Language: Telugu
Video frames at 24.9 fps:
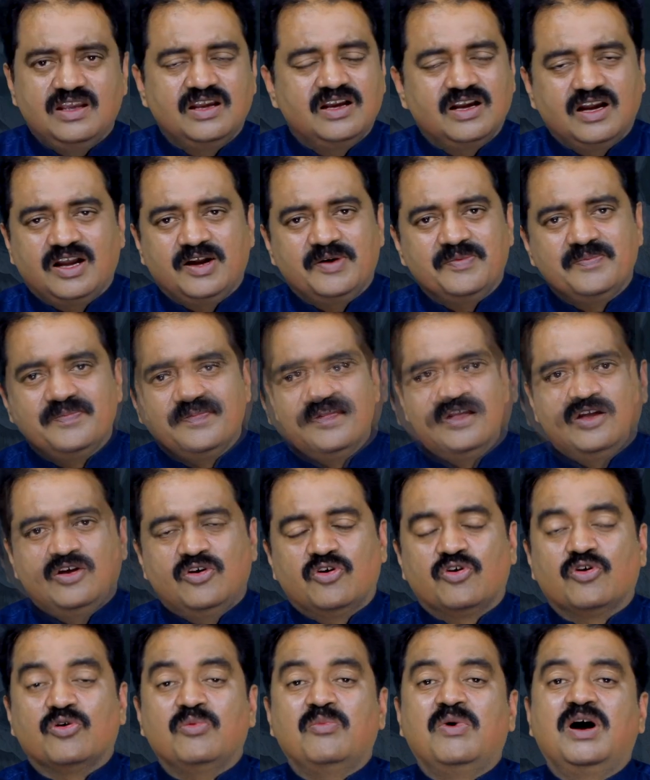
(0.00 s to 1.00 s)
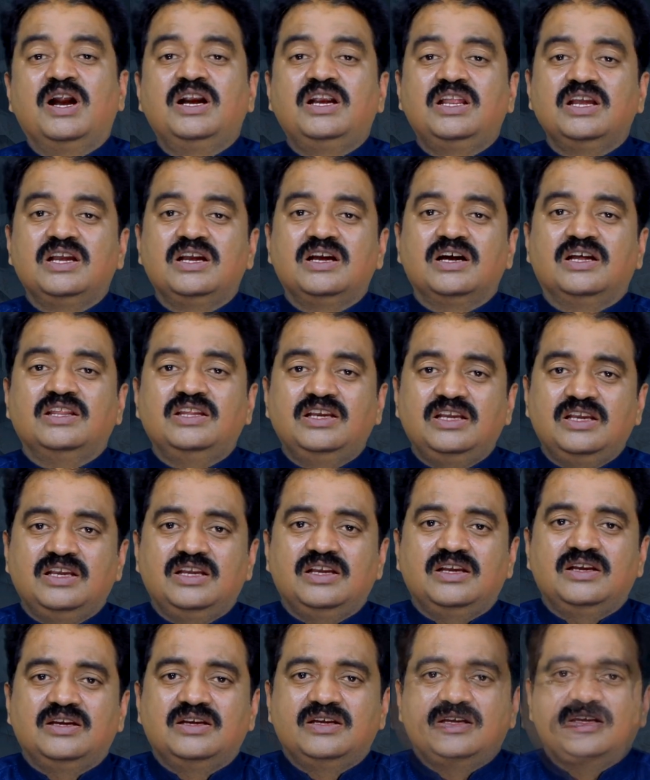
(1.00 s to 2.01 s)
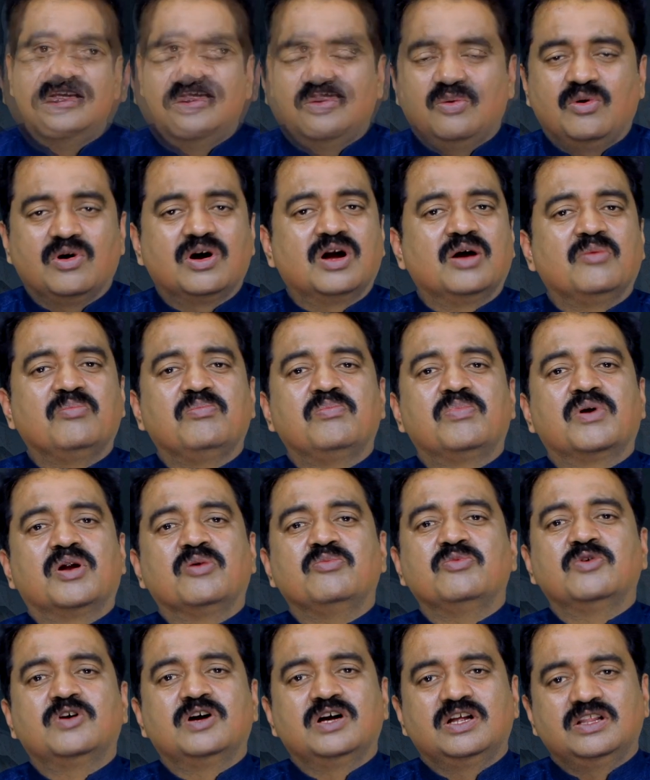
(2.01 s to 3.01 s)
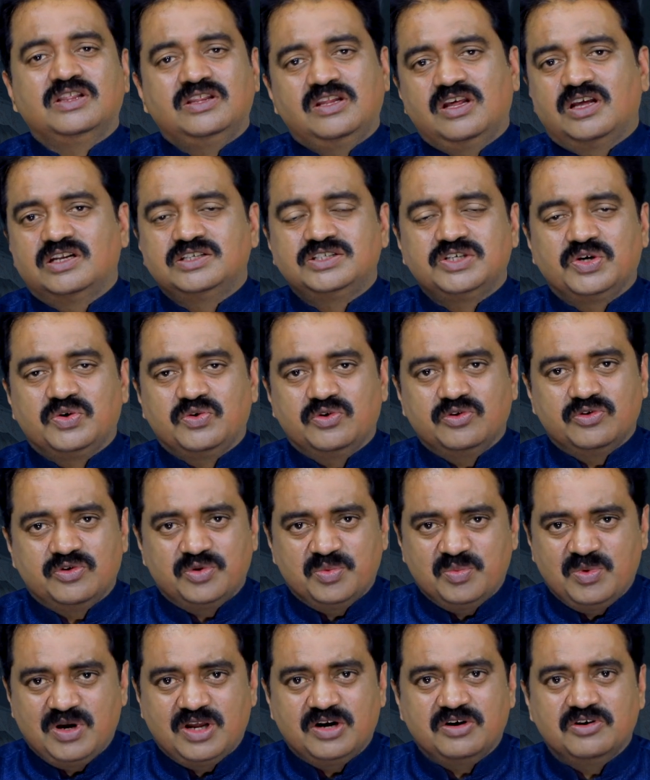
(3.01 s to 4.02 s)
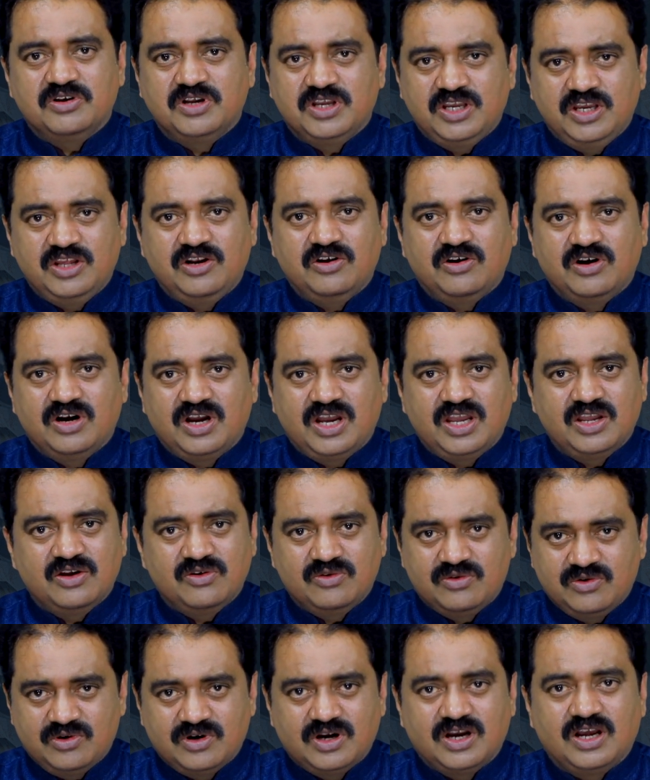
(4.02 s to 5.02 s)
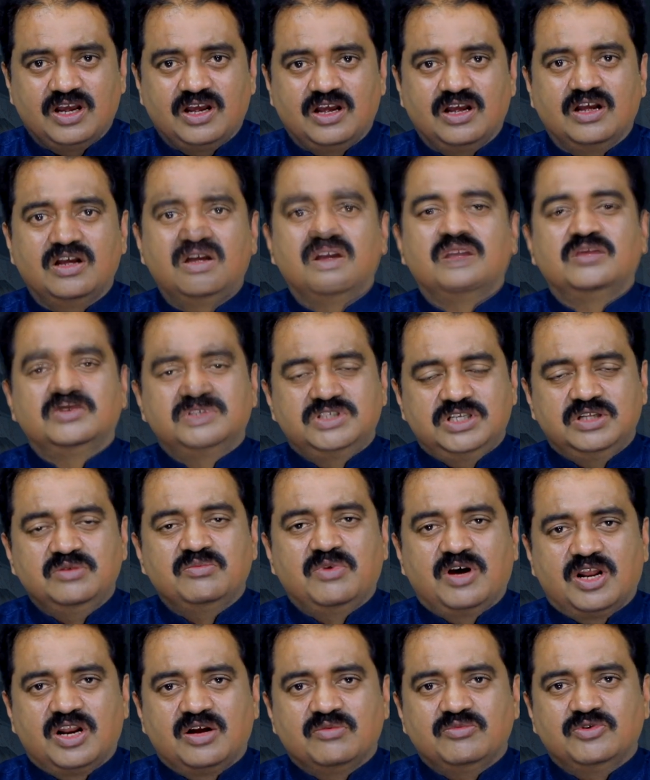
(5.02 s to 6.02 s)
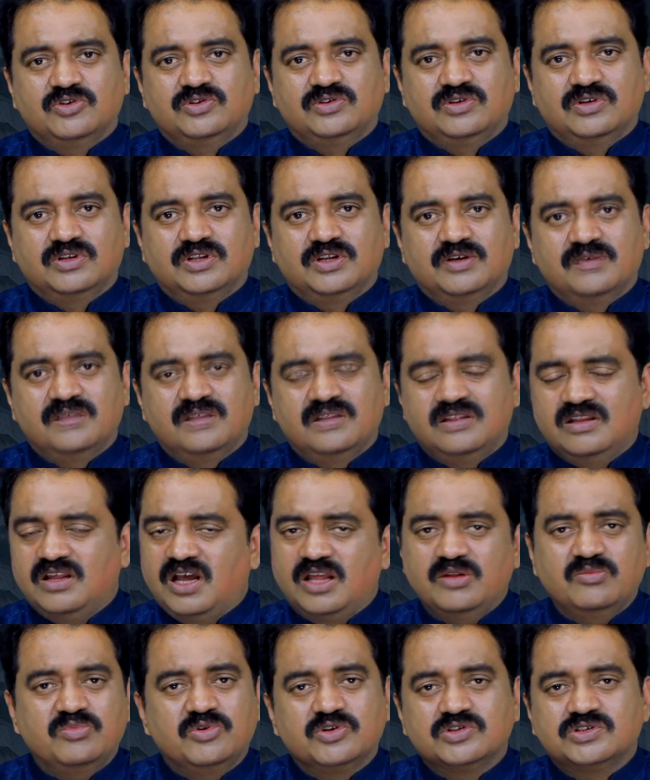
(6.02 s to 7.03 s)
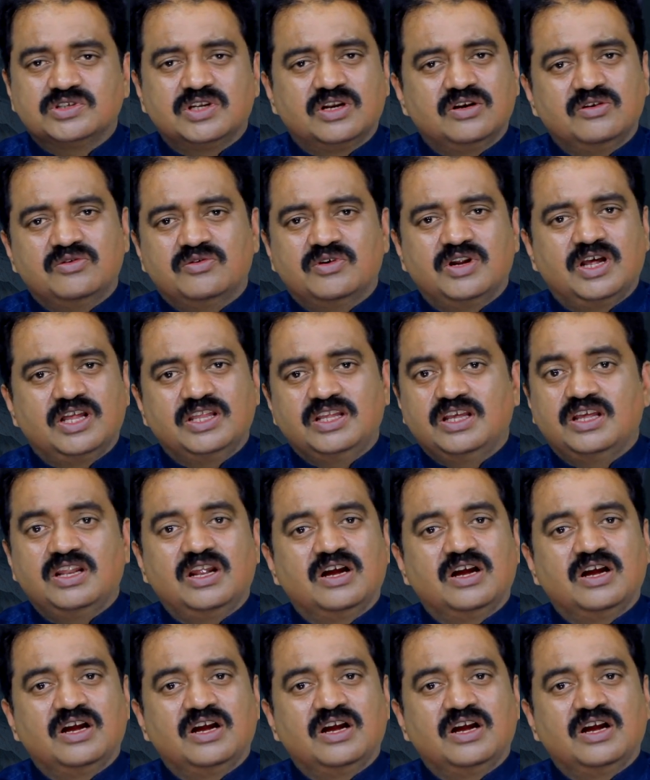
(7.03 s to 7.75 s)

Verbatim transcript: ఇక రొమాంటిక్ అని ఒక ప్రముఖ దర్శకుడు కుమారుడు హీరోగా ఇంకొక సినిమా రాబోతుంది దాని పోస్టర్లు కూడా అదే